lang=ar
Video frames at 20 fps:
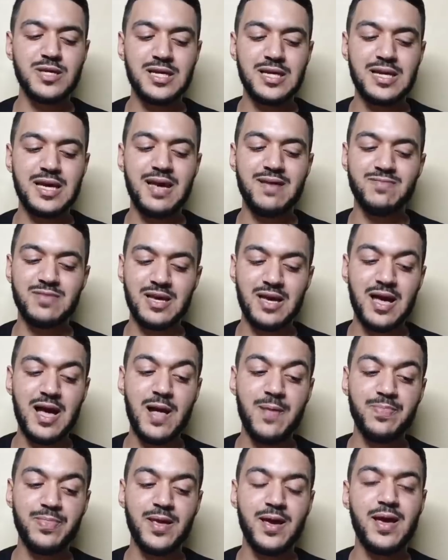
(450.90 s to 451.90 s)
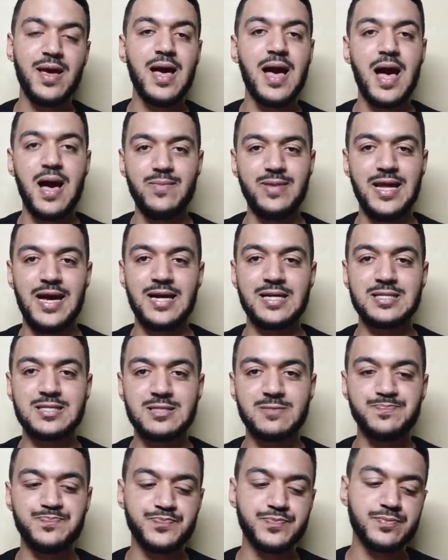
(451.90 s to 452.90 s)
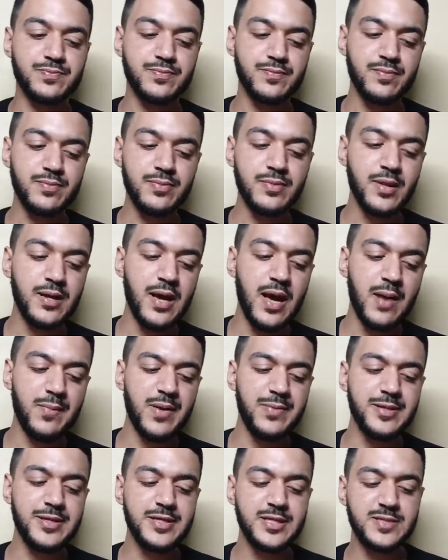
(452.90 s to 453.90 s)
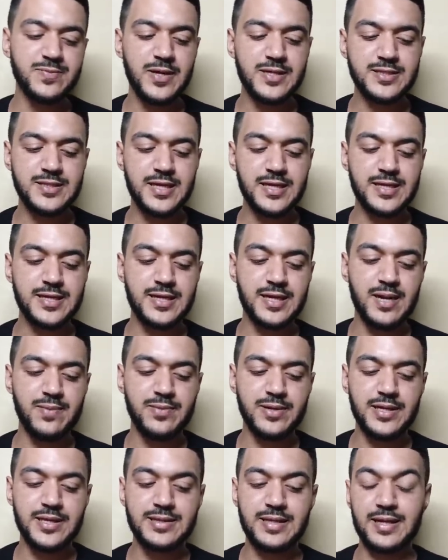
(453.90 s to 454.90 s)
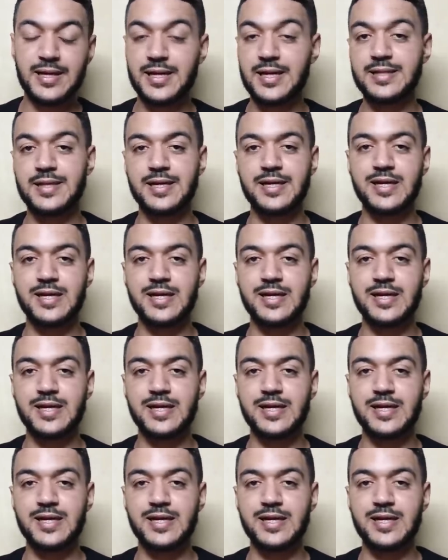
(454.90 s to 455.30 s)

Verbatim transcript: ذلك انتقام أم العكس؟ اما بالنسبه اعزائي الكرام لتنقيط